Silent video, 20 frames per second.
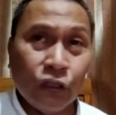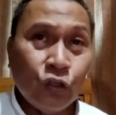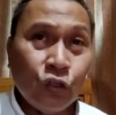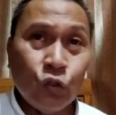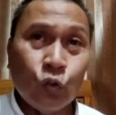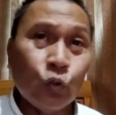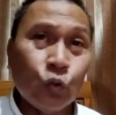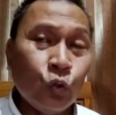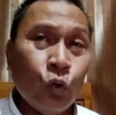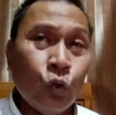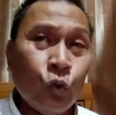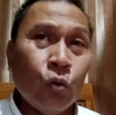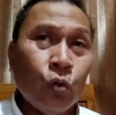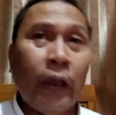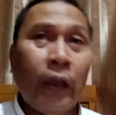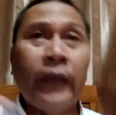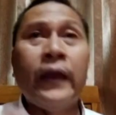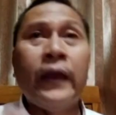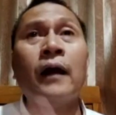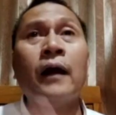tertentu
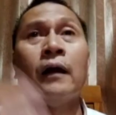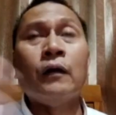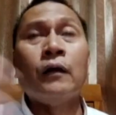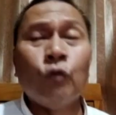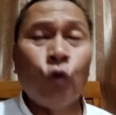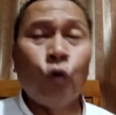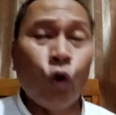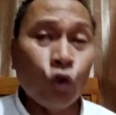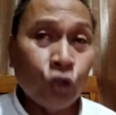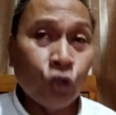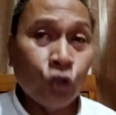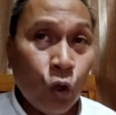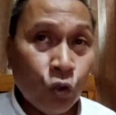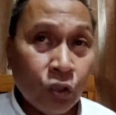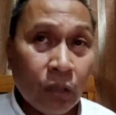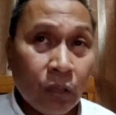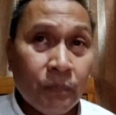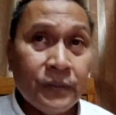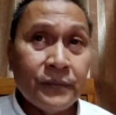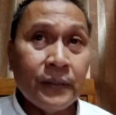kayak
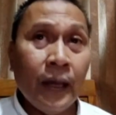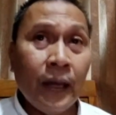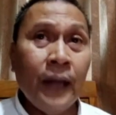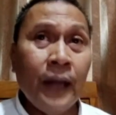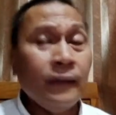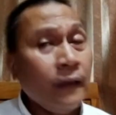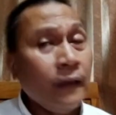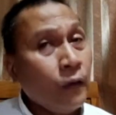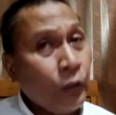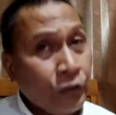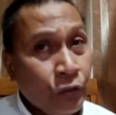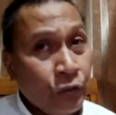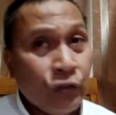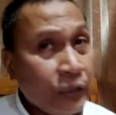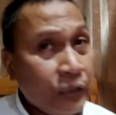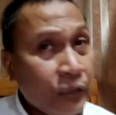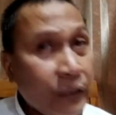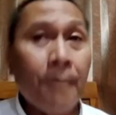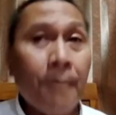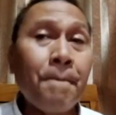kota-kota besar paslon
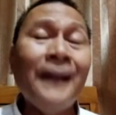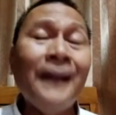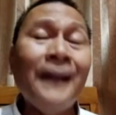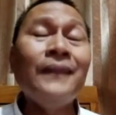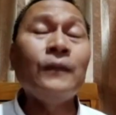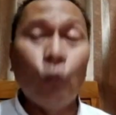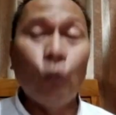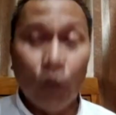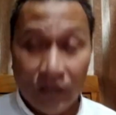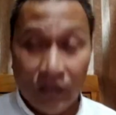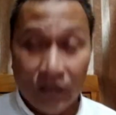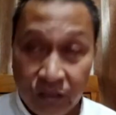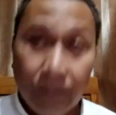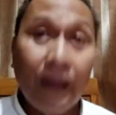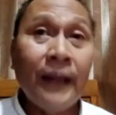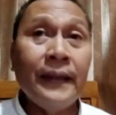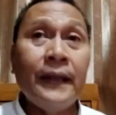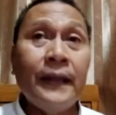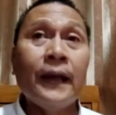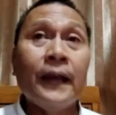34 wajib
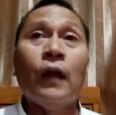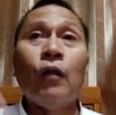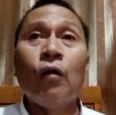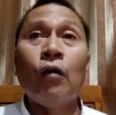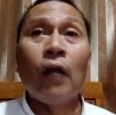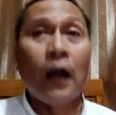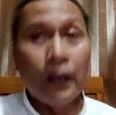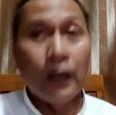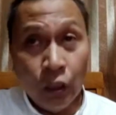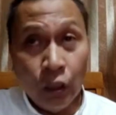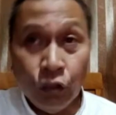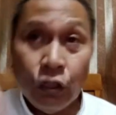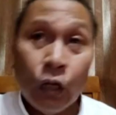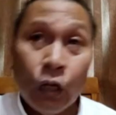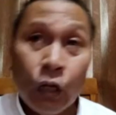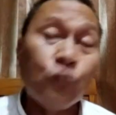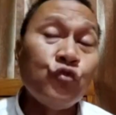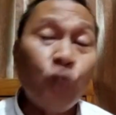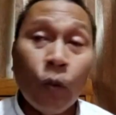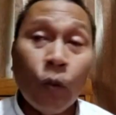ada kalau nggak ada
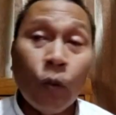terlalu